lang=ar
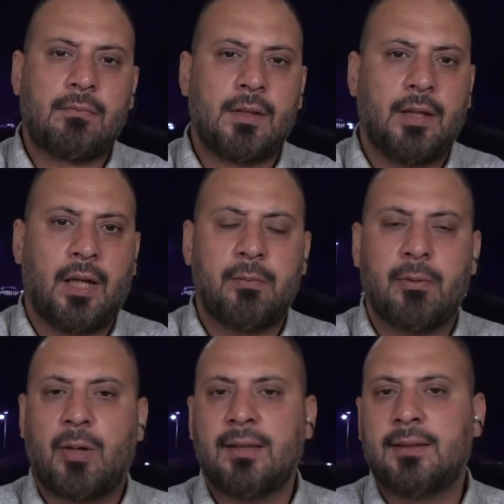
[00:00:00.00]
يعني
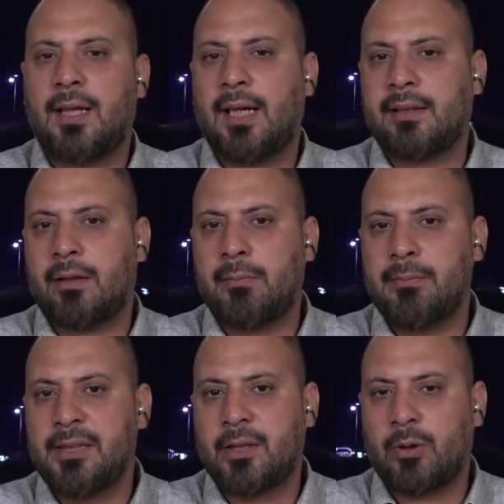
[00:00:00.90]
بمعدل اكثر من
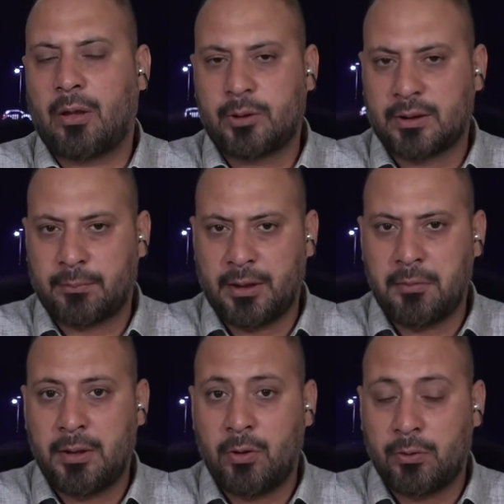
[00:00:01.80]
275
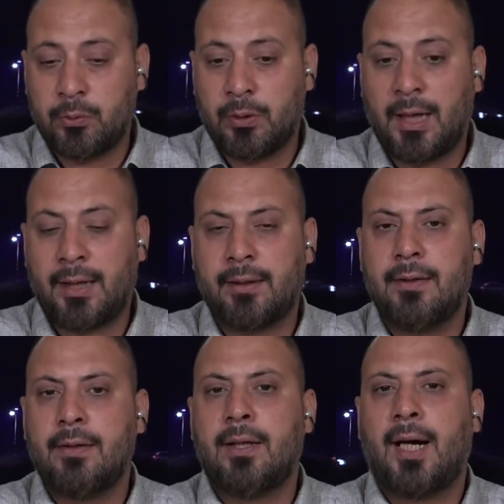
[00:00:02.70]
مليون دولار
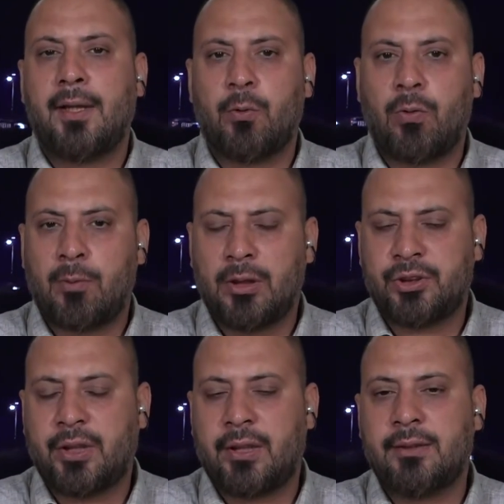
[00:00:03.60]
هذا هو
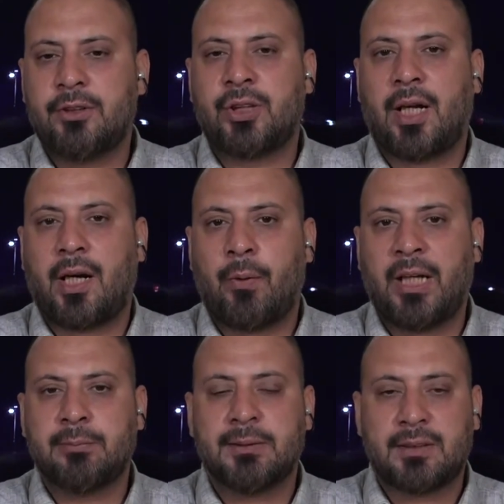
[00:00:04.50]
مؤشر للتجاره
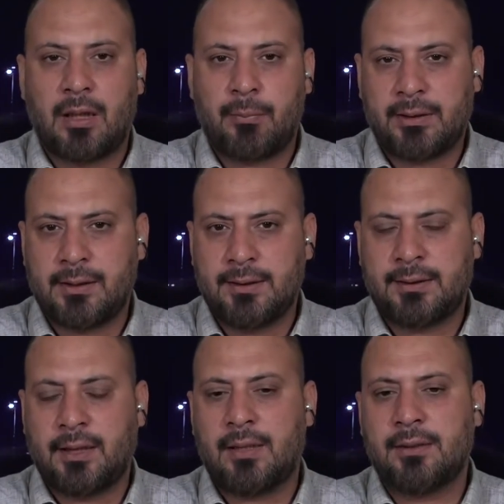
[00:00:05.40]
وحجم الطلبات
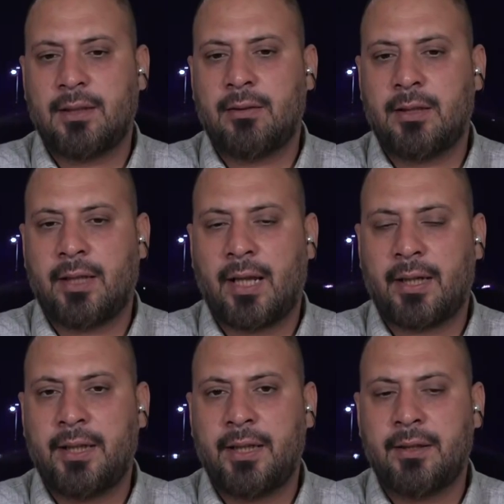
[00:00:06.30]
الاستيراديه
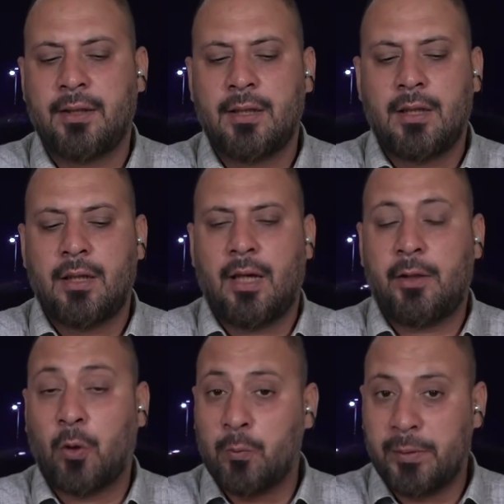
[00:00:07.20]
للعراقيين
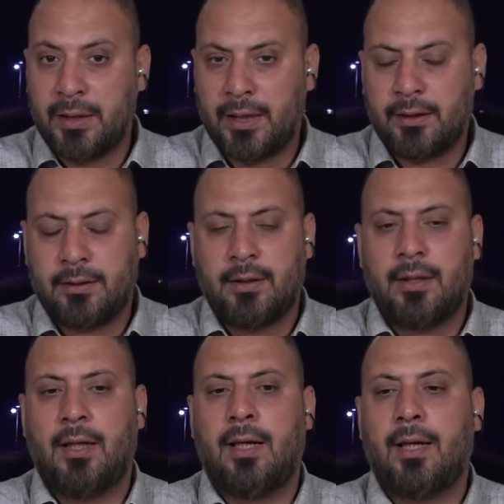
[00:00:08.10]
يوميا
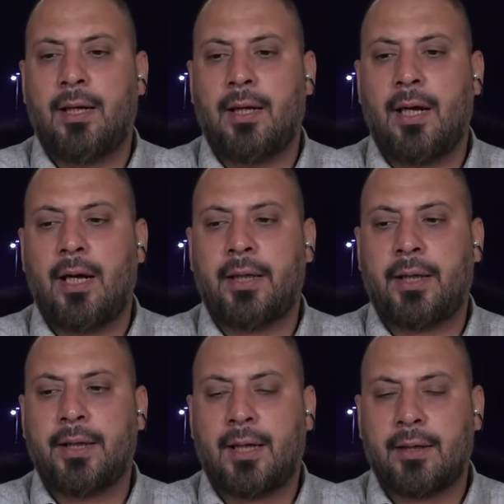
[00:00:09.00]
آه،
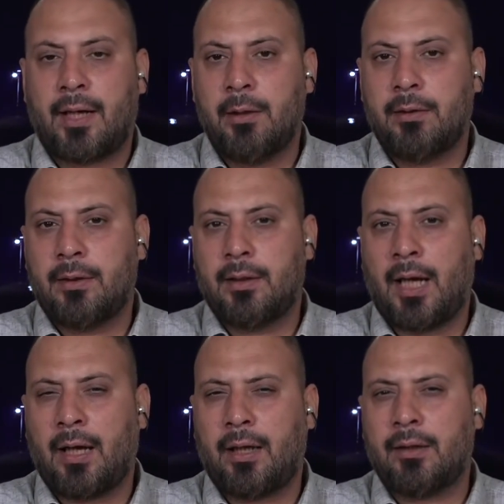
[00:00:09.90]
يعني هذا راح
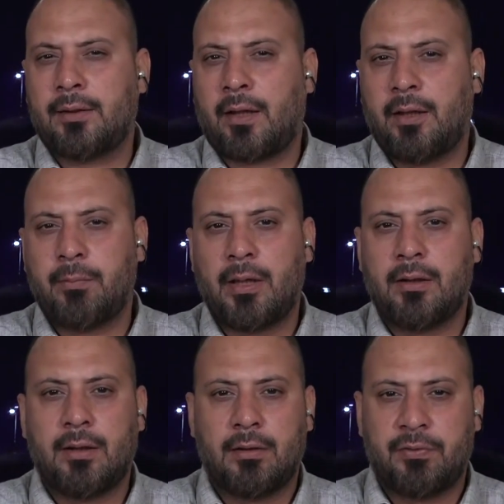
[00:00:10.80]
يحقق تقريبا
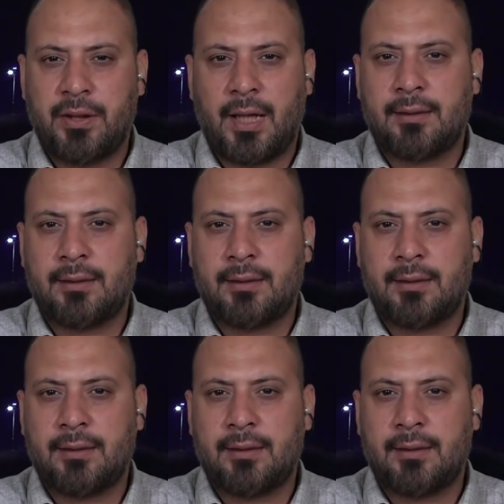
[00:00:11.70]
في نهايه